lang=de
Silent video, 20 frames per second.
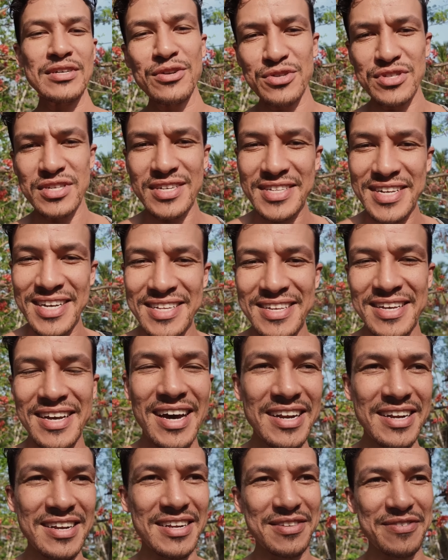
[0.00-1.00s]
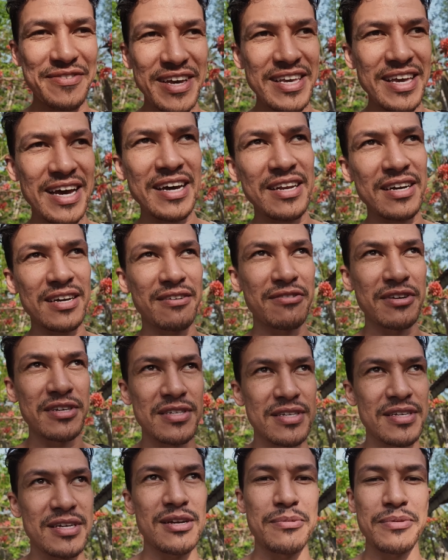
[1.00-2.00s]
Also ich dachte gerade, das wäre Jana
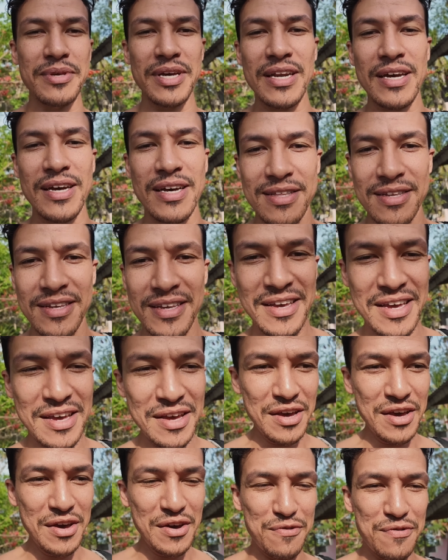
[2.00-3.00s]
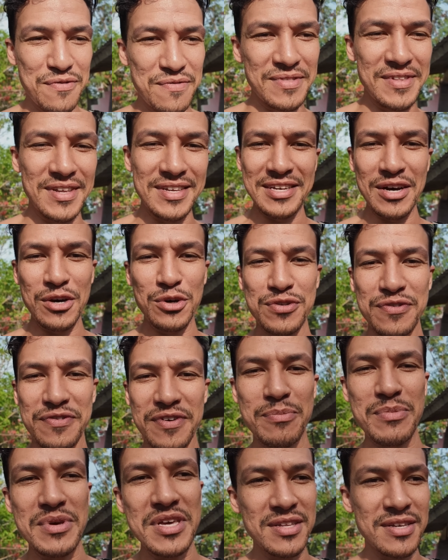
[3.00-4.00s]
gewesen. Ich glaube, Jana hat das Haus
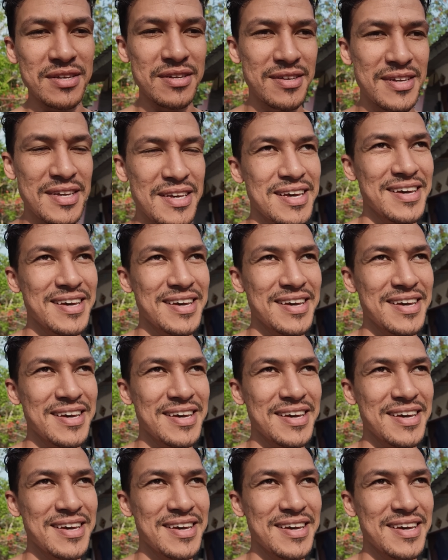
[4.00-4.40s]
vermietet.